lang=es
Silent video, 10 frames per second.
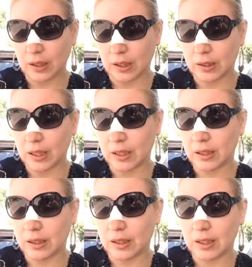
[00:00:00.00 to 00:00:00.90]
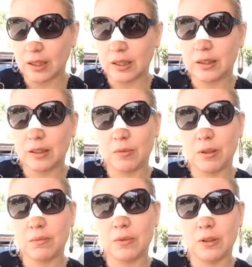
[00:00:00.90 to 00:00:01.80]
que están en este
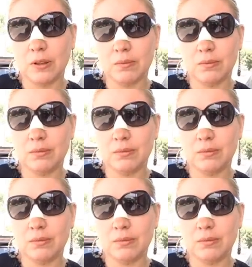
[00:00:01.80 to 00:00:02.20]
mismo